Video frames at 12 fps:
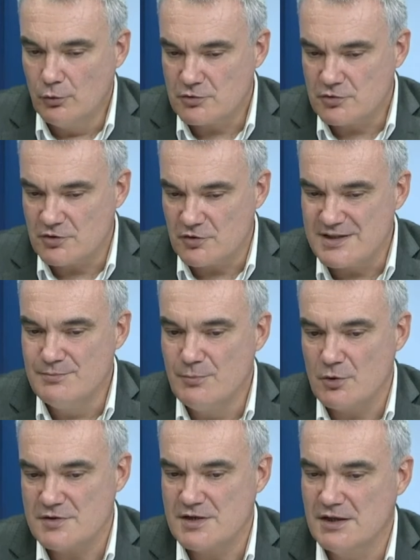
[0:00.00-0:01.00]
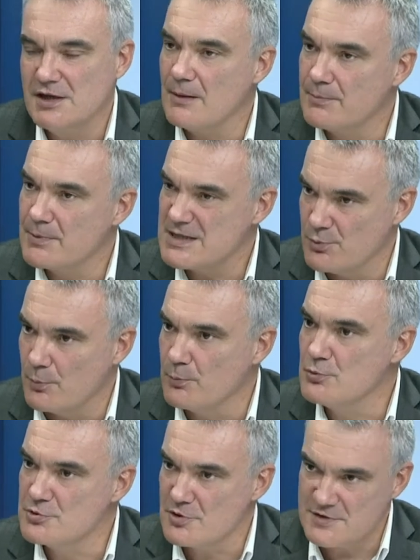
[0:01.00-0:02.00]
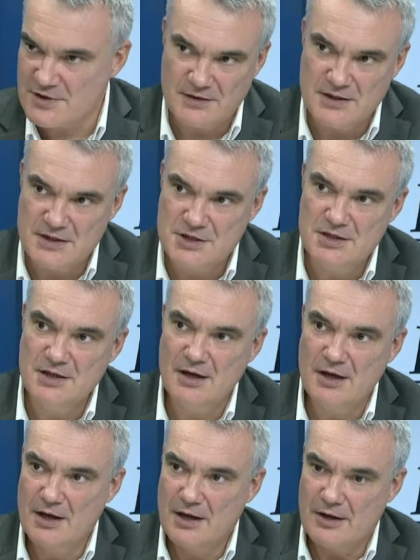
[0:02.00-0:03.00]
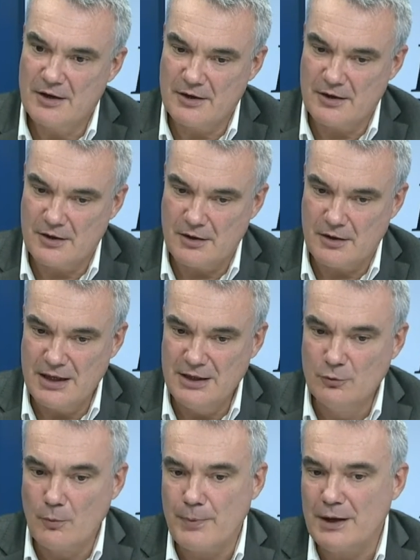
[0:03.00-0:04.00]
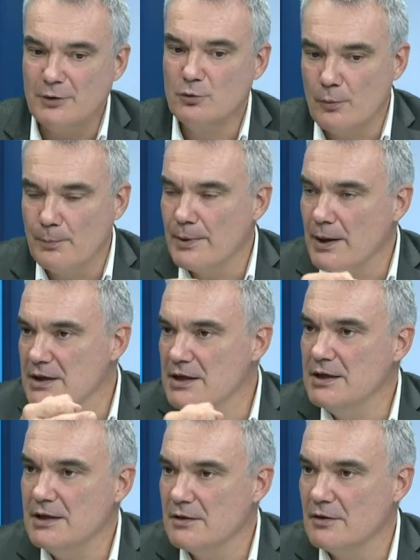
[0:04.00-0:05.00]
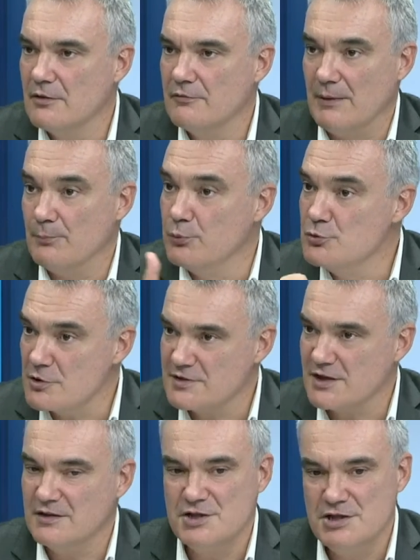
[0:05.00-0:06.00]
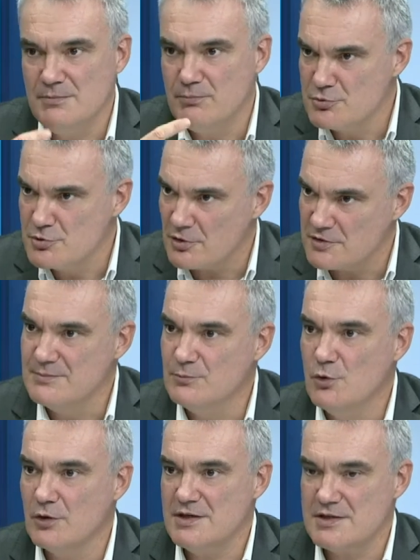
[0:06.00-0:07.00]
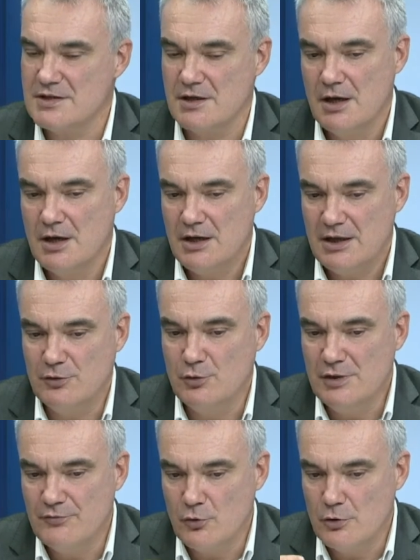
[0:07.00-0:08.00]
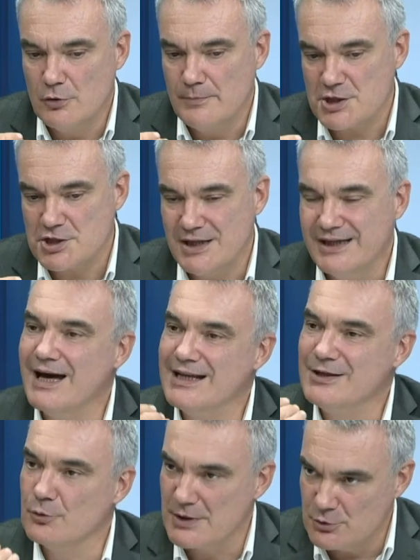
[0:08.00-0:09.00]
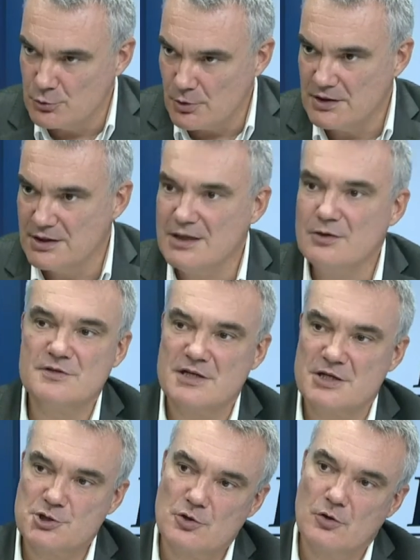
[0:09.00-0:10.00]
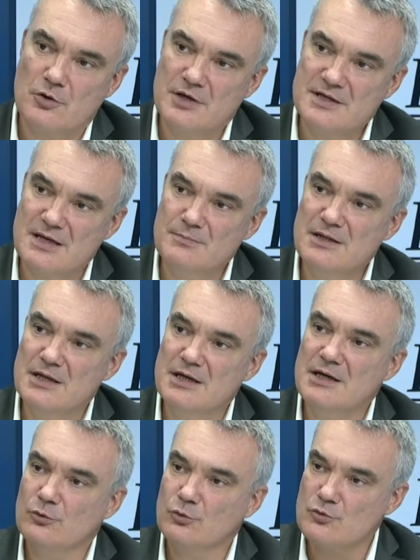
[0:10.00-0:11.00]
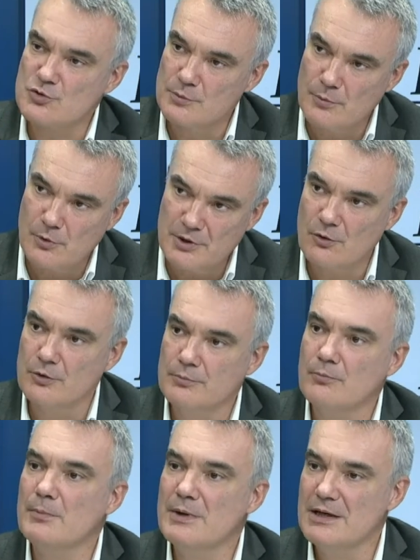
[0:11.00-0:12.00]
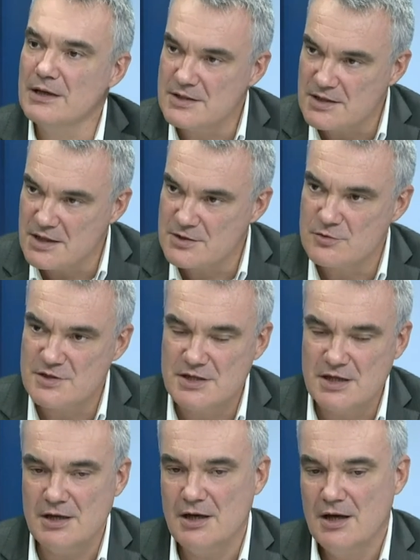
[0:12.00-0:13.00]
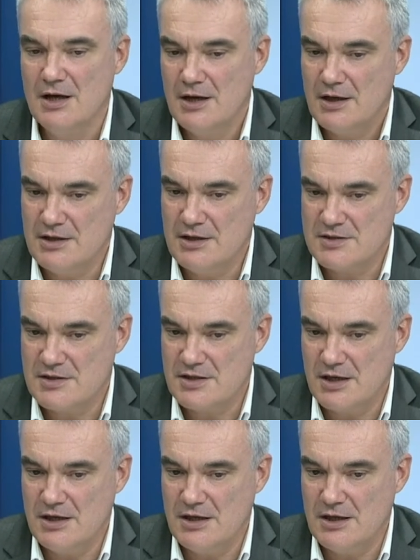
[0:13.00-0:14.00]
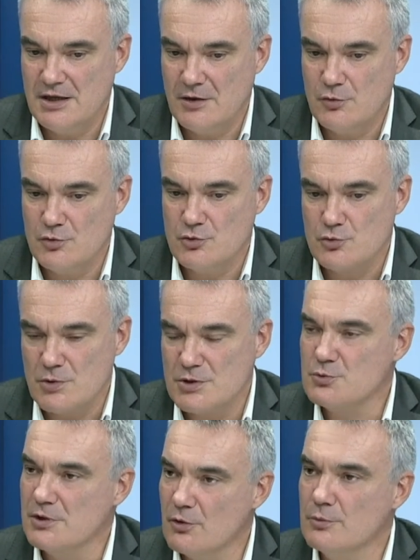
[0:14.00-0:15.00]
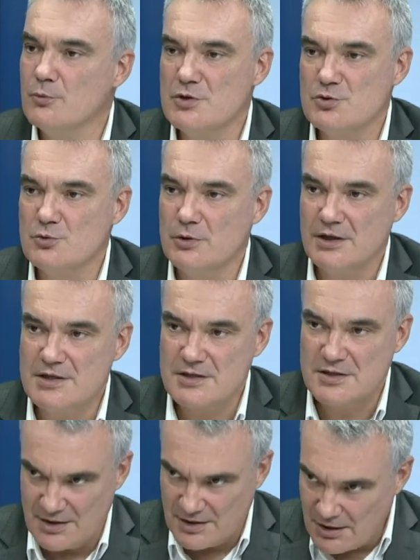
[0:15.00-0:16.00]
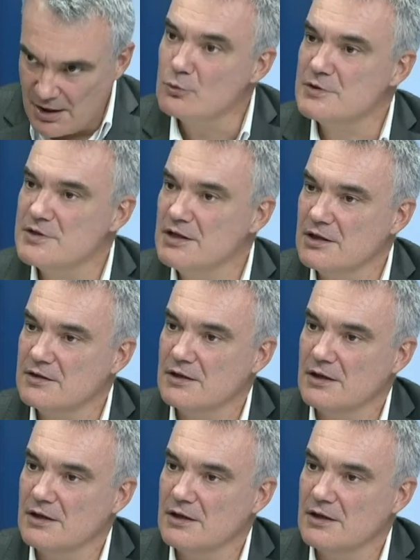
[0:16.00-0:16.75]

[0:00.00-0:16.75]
Nous, notre sentiment, c'est qu'il y a place pour plusieurs stratégies et non pas de comparer, enfin plusieurs stratégies, plusieurs types de risques, et qu'il faut que le marché gagne en maturité en sachant examiner non seulement les rendements, mais les risques associés, et, que ce soit sur les rendements et sur les risques, c'est très multi.